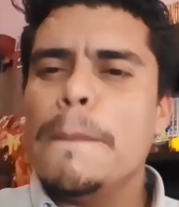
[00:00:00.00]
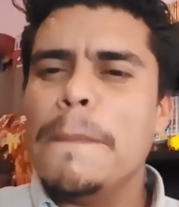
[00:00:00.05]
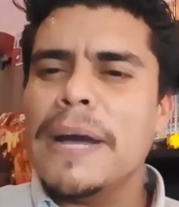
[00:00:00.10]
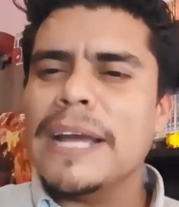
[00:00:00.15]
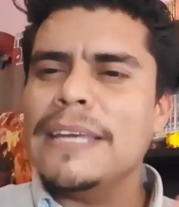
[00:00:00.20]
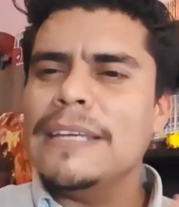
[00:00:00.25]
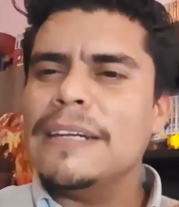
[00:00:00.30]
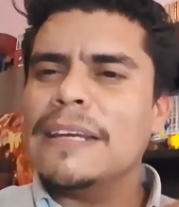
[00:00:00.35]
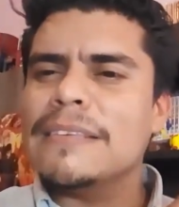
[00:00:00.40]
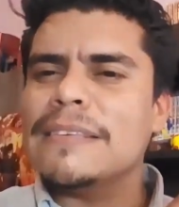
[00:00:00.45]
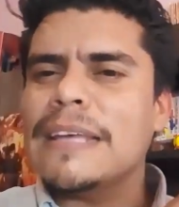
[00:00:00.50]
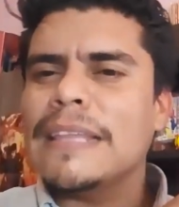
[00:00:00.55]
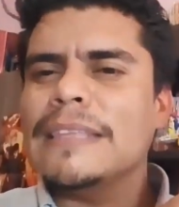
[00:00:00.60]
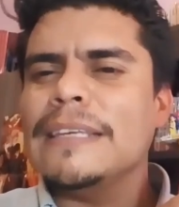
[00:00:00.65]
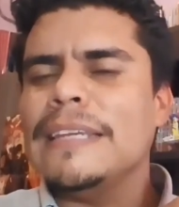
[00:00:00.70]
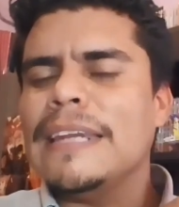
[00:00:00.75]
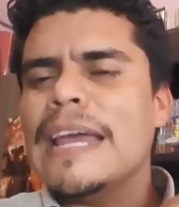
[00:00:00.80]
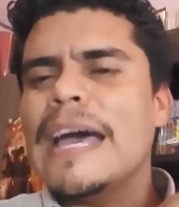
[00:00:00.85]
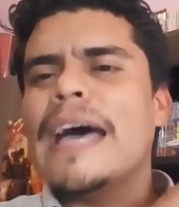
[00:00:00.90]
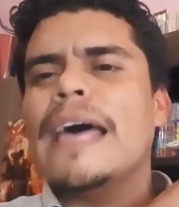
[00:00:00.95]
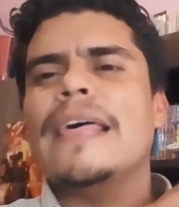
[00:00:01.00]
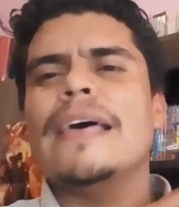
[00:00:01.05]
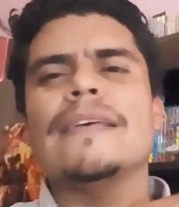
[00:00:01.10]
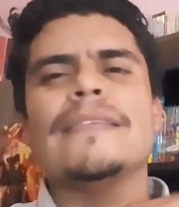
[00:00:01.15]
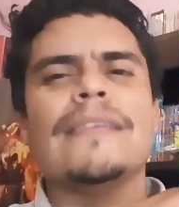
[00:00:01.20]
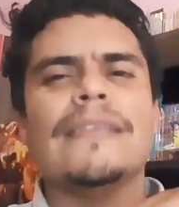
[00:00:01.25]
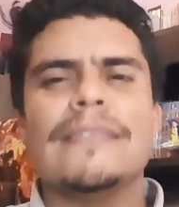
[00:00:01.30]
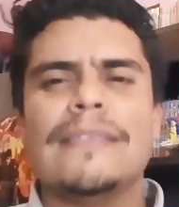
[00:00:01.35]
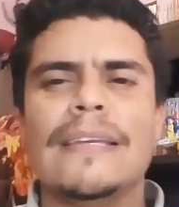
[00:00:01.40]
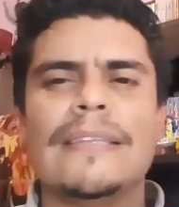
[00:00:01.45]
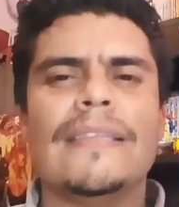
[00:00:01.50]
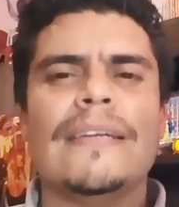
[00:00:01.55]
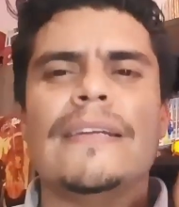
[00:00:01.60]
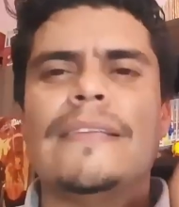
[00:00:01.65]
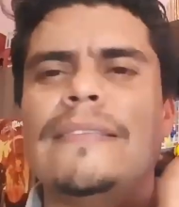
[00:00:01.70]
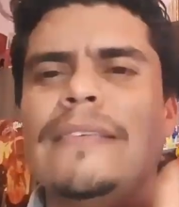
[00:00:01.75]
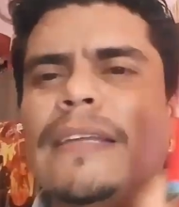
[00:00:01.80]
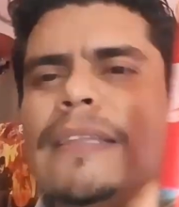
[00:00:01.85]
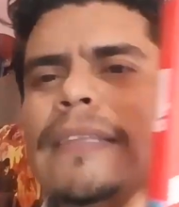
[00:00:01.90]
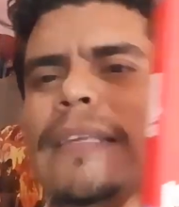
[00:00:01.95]
páginas satinadas, etcétera,
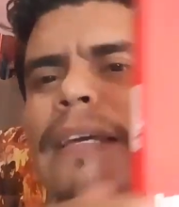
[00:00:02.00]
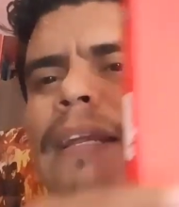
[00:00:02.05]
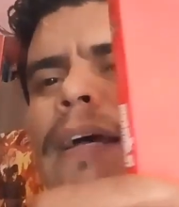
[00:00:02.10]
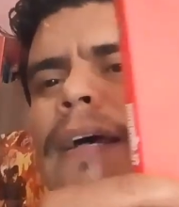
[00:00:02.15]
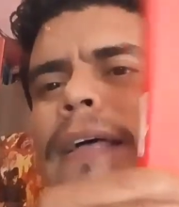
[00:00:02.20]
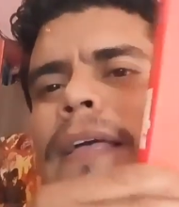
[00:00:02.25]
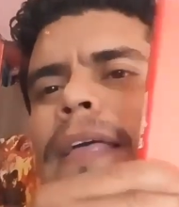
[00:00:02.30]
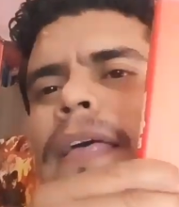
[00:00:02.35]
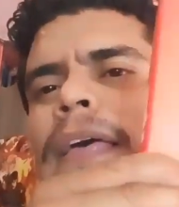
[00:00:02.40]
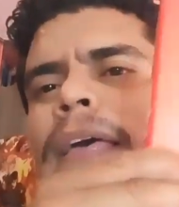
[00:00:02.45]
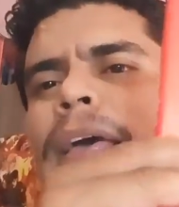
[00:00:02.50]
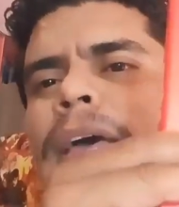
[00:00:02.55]
etcétera.